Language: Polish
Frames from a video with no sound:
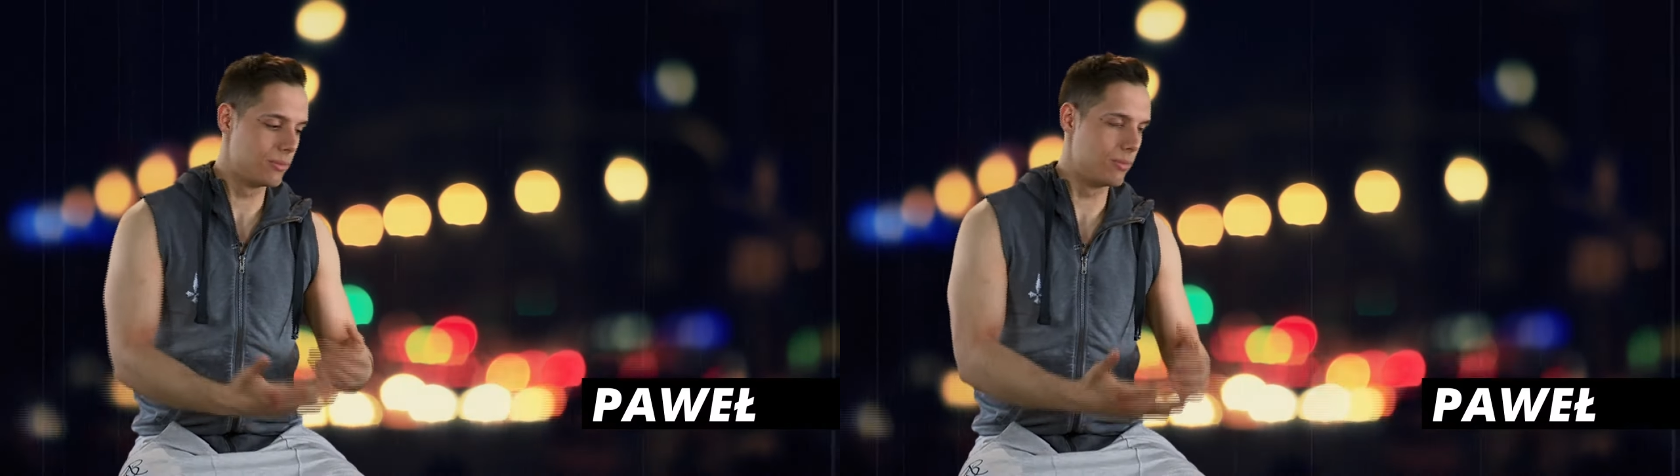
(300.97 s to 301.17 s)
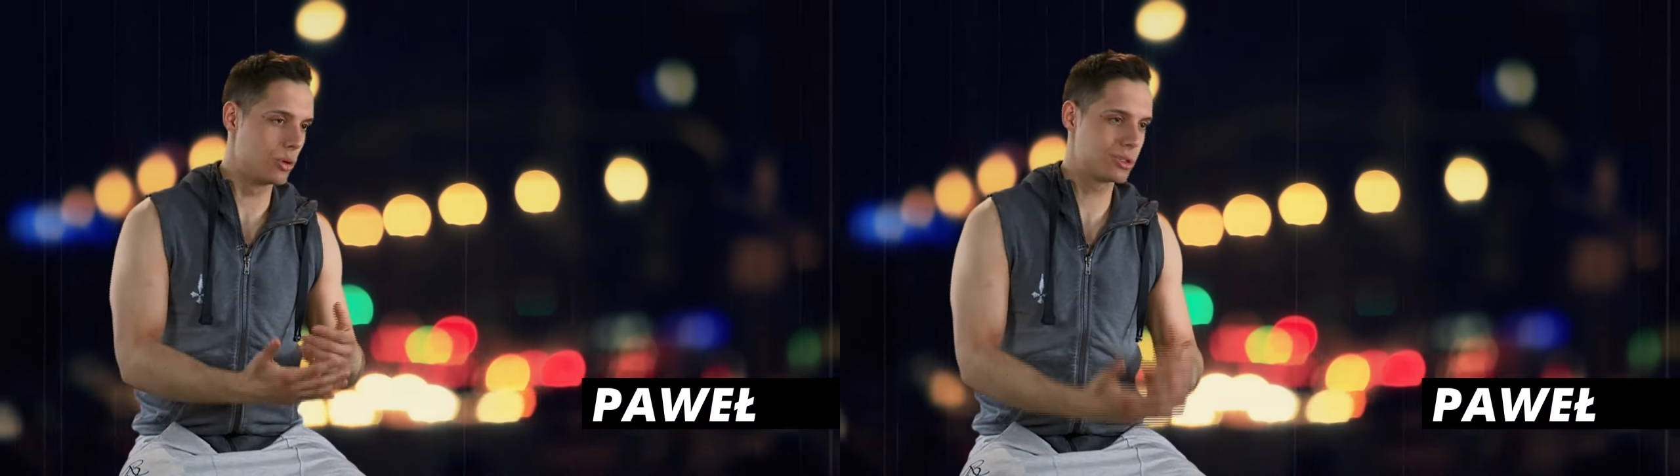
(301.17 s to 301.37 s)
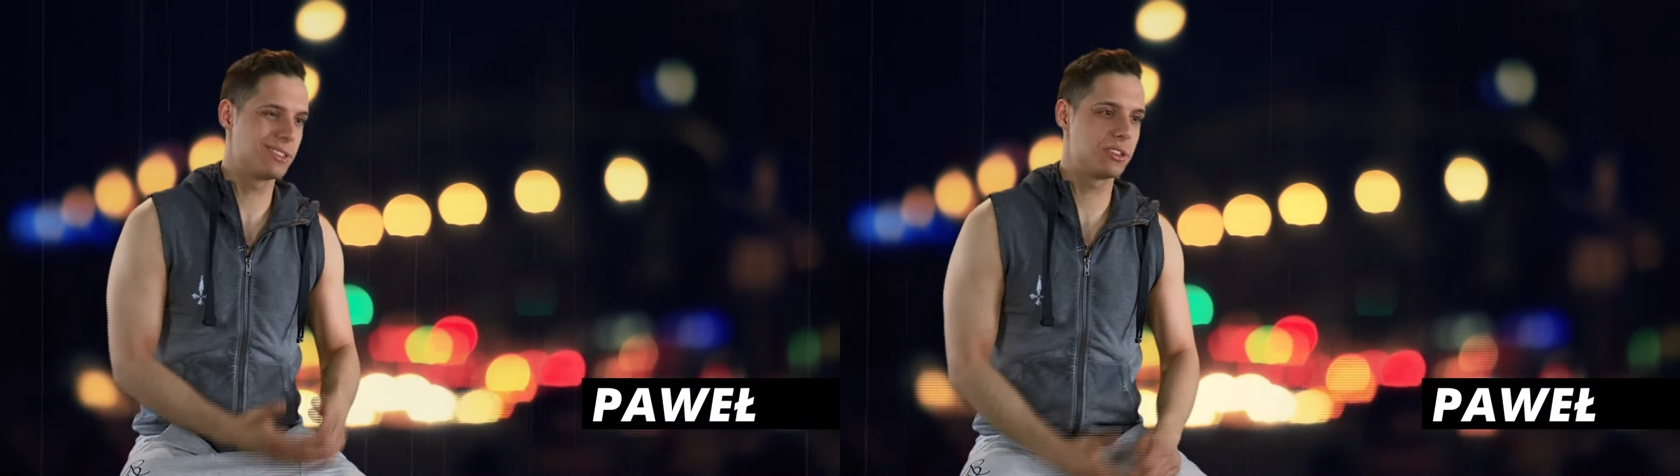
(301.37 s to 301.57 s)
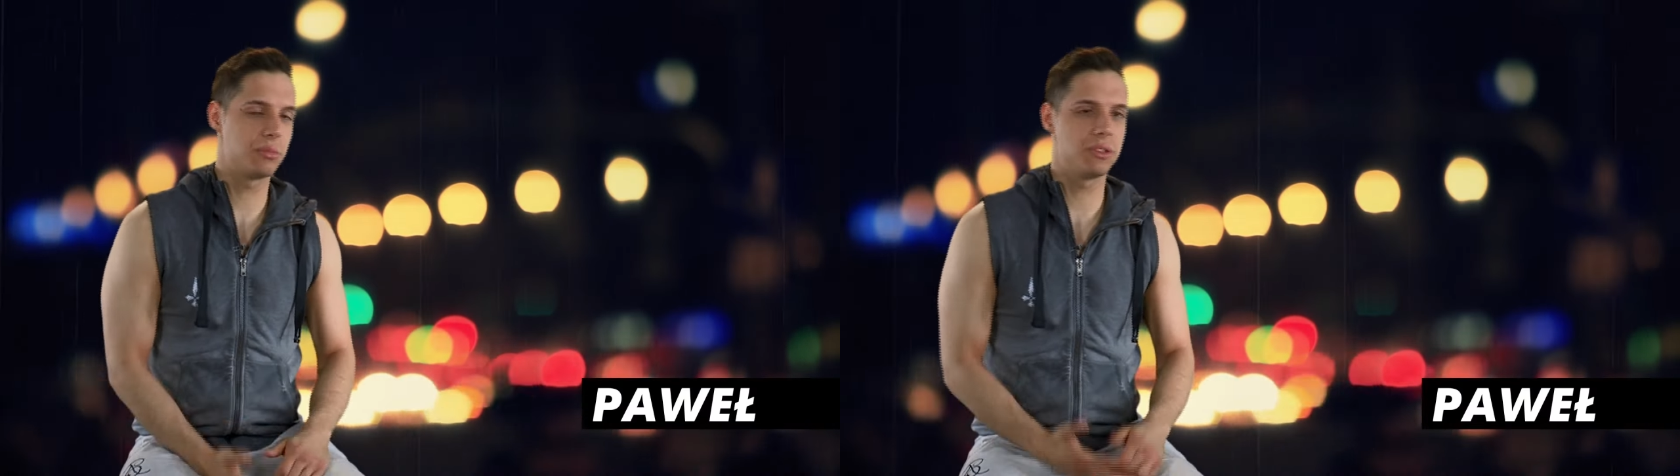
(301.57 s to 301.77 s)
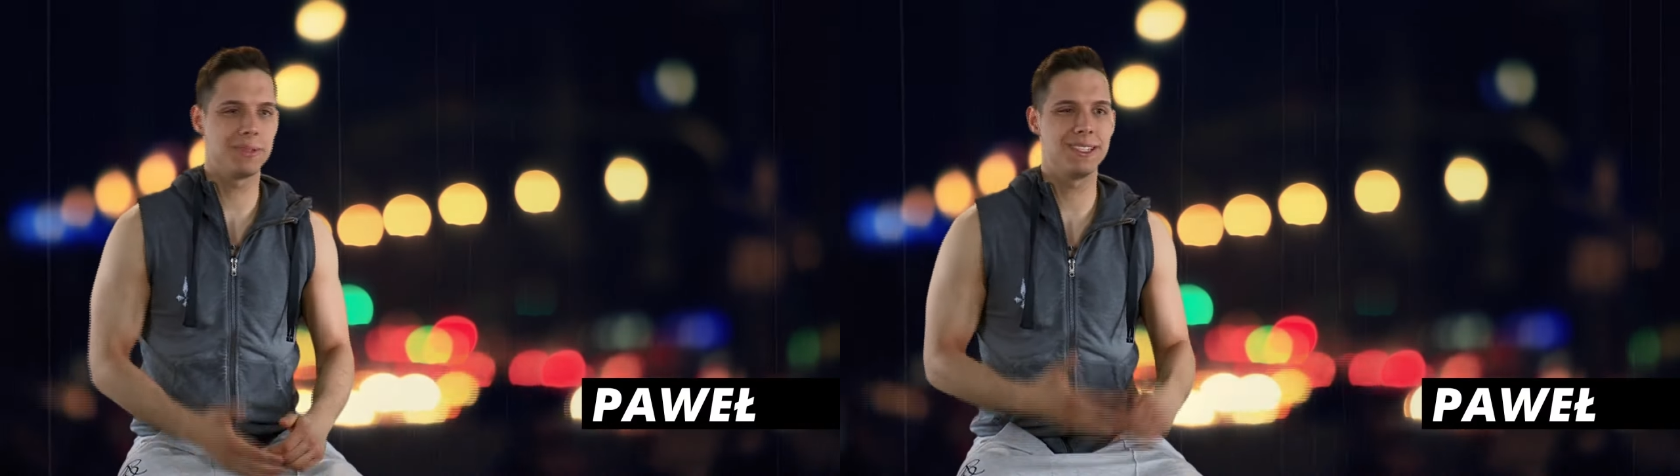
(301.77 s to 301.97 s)
może coś
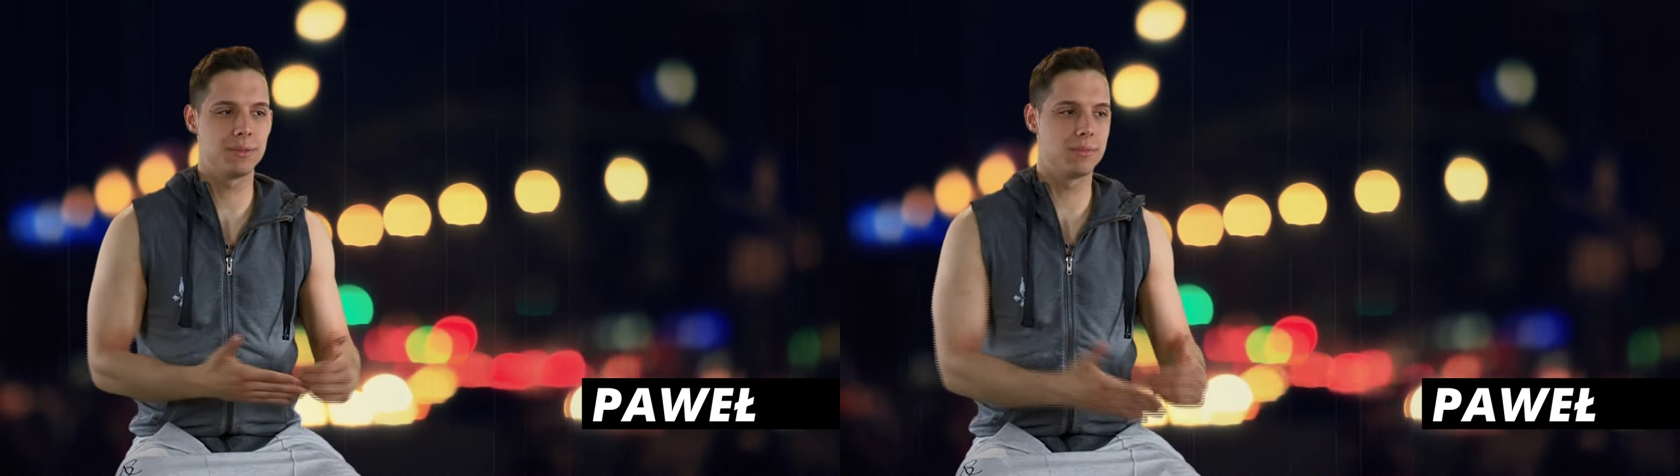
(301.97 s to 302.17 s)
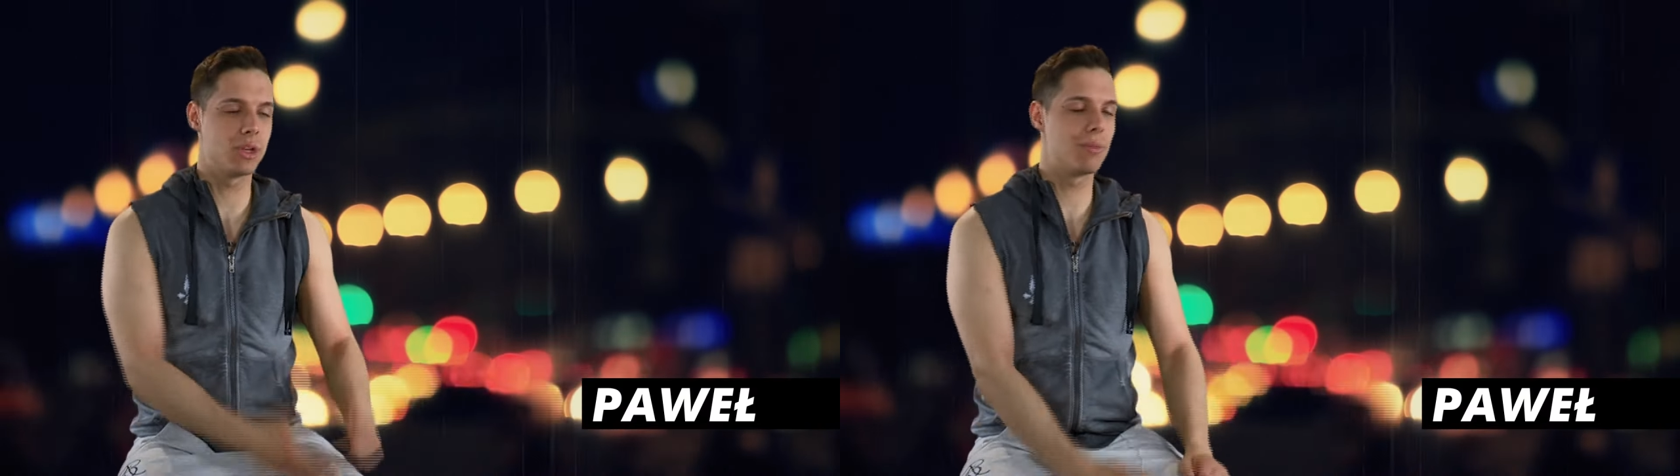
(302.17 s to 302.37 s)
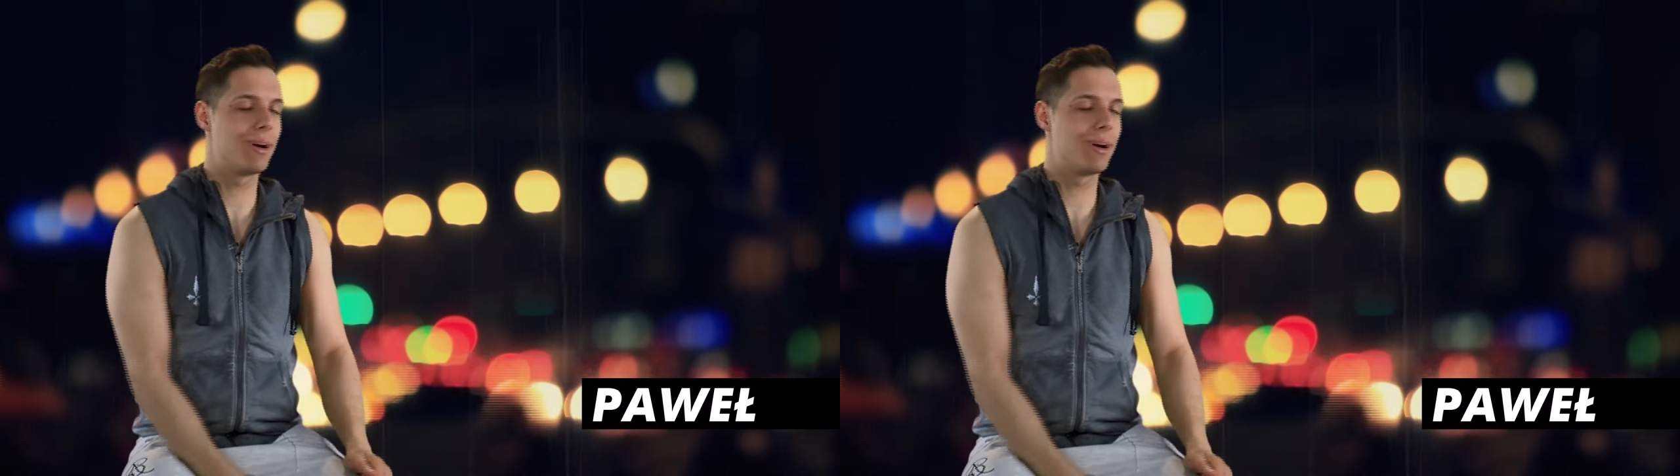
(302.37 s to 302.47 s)
być między mną